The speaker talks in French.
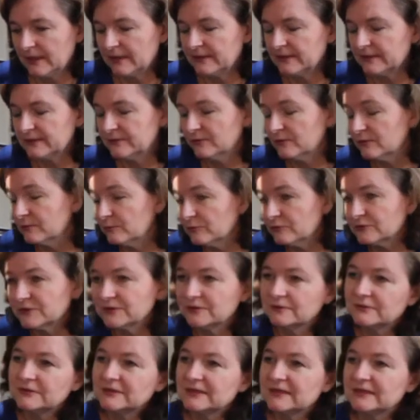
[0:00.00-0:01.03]
aller dans le
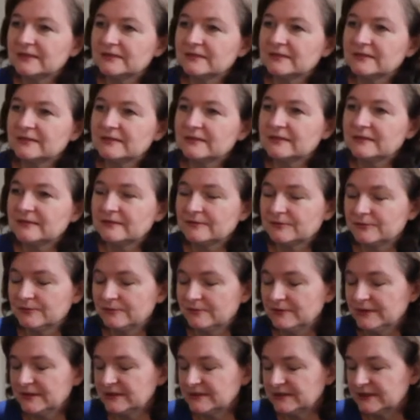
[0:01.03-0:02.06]
bon sens et,
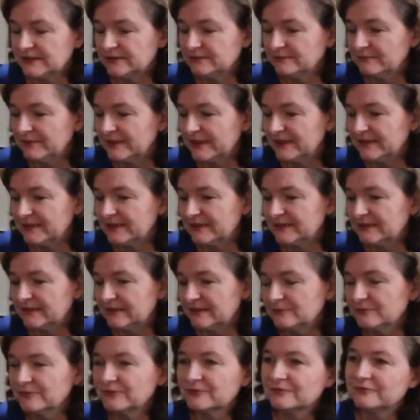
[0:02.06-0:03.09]
euh, laisser une
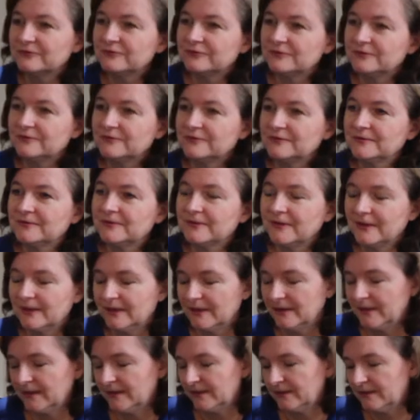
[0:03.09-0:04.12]
planète à nos enfants euh,
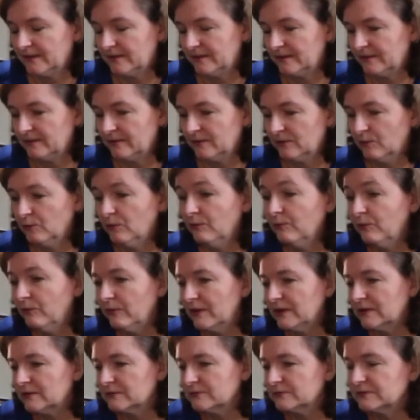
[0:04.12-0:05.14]
euh, au
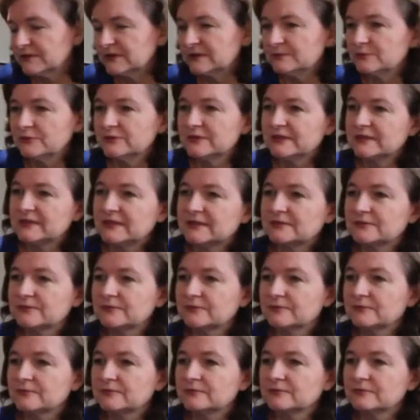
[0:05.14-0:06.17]
moins en aussi bon état
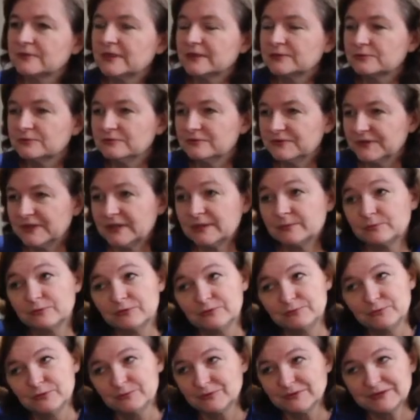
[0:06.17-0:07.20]
qu'on l'a trouvé. Et
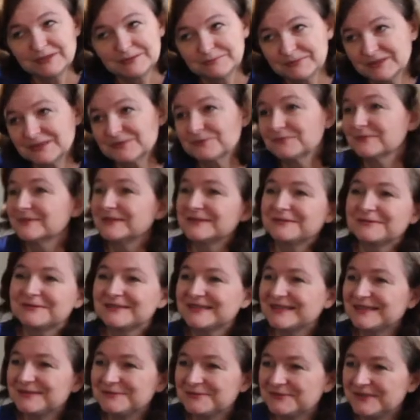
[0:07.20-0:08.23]
pour le moment, c'est pas ce qu'on est
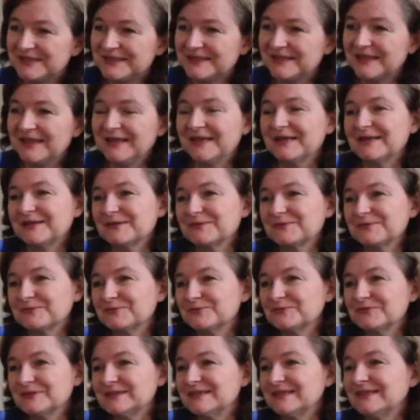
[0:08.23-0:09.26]
en train de faire.
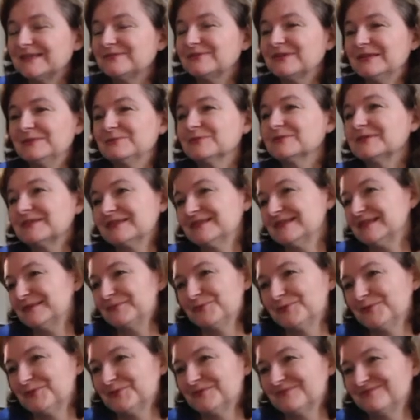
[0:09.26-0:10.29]
Donc je trouvais ça vraiment très
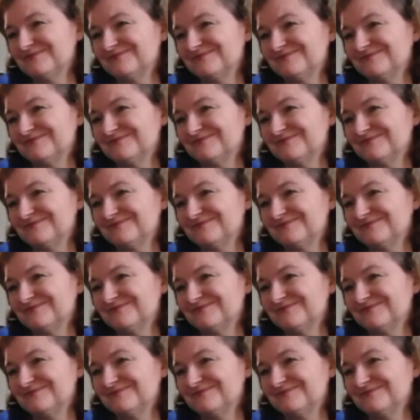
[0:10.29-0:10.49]
important.